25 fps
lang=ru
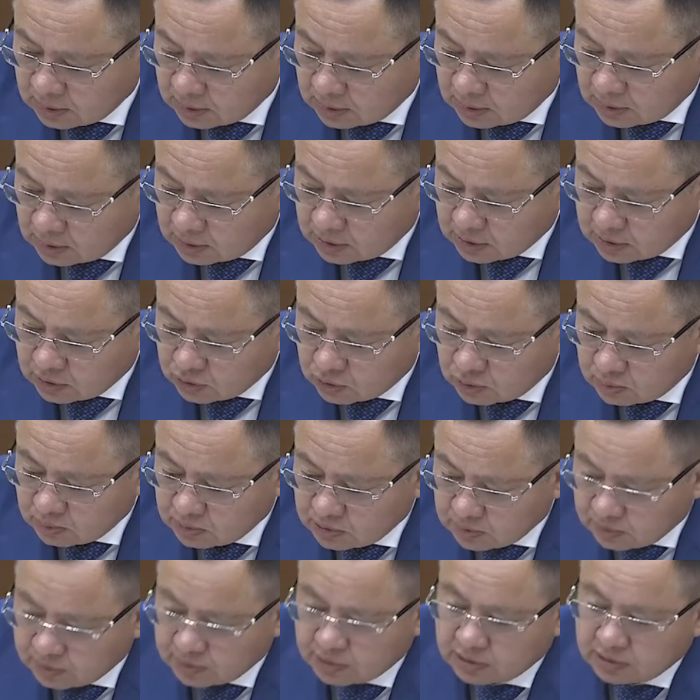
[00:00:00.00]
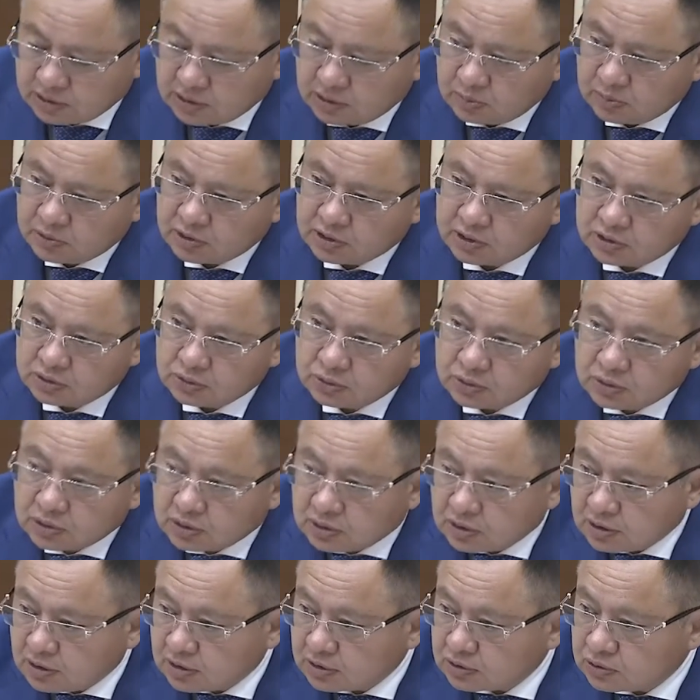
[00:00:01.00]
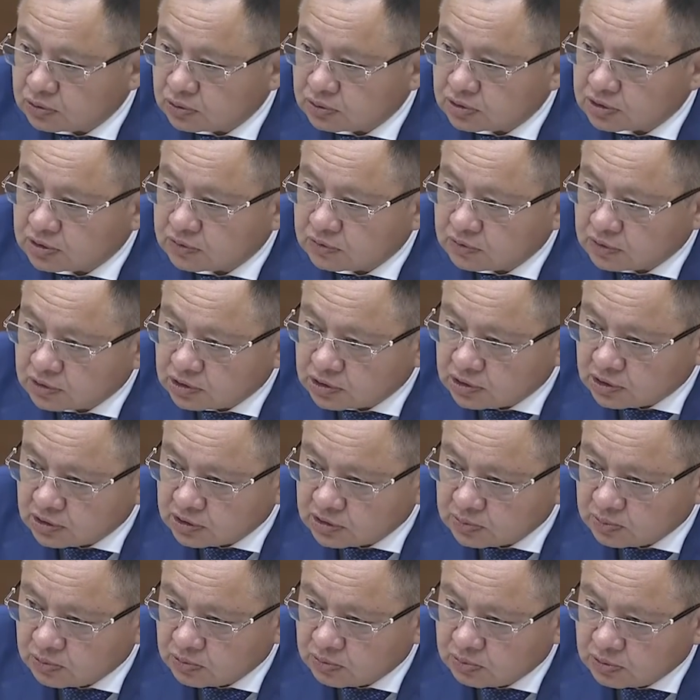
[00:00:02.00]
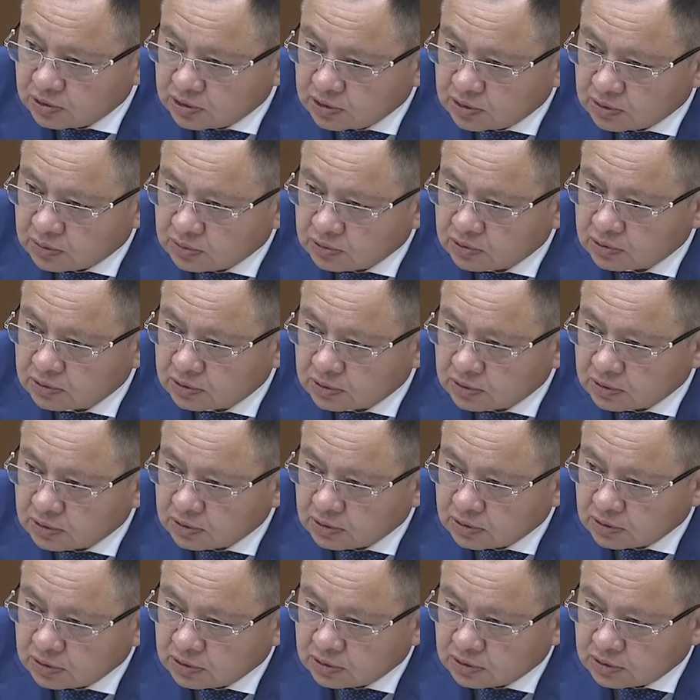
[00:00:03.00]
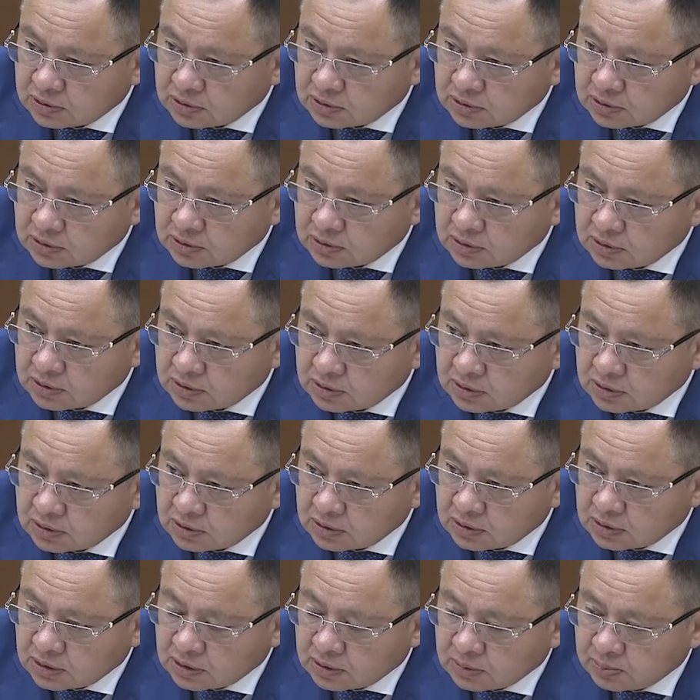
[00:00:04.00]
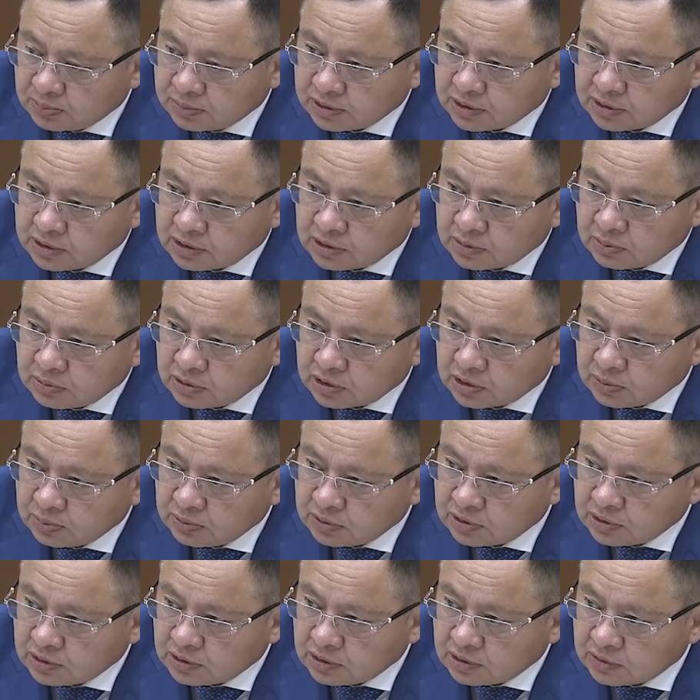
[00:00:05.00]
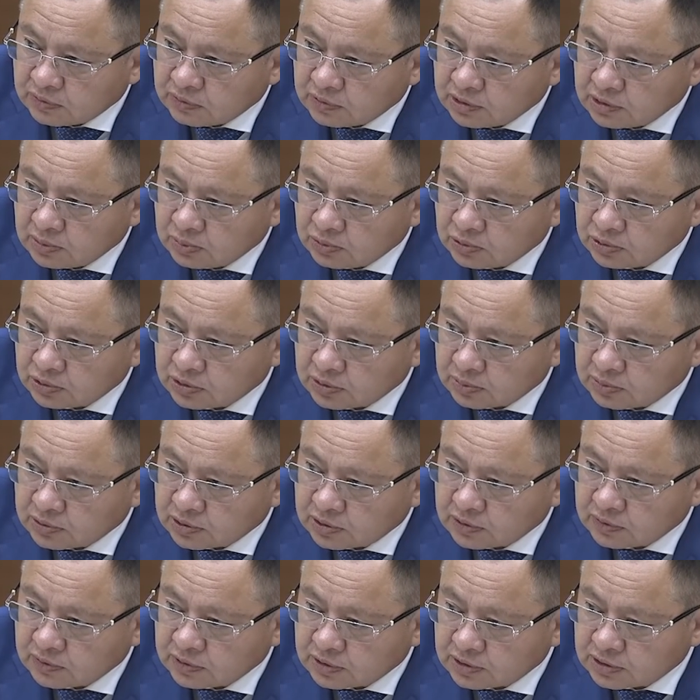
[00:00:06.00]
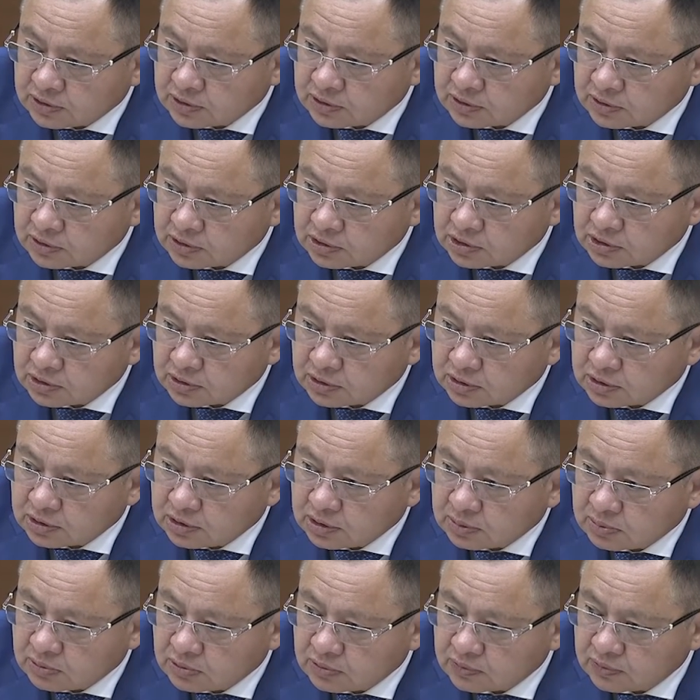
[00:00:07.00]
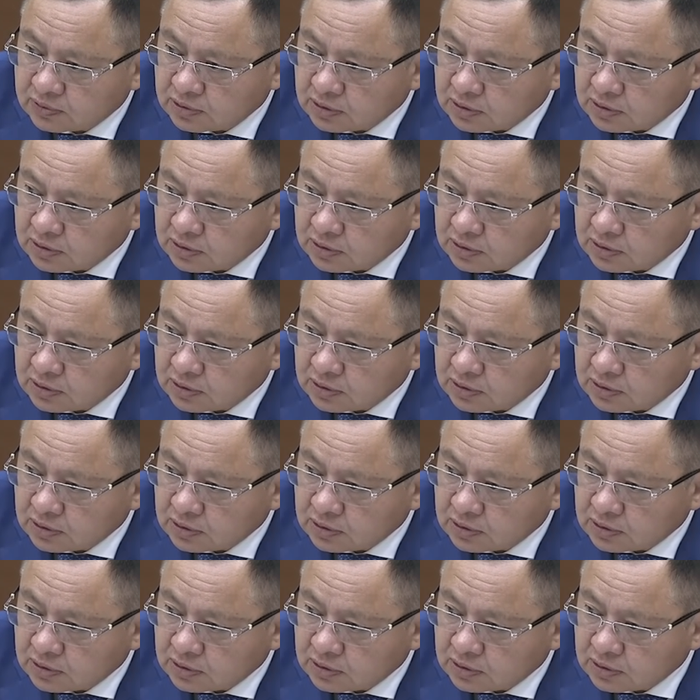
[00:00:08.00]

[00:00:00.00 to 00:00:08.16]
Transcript: Огромная программа, которая реализуется в нашей республике, вот э, это а, программа капитального ремонта на многоквартирных жилых домов.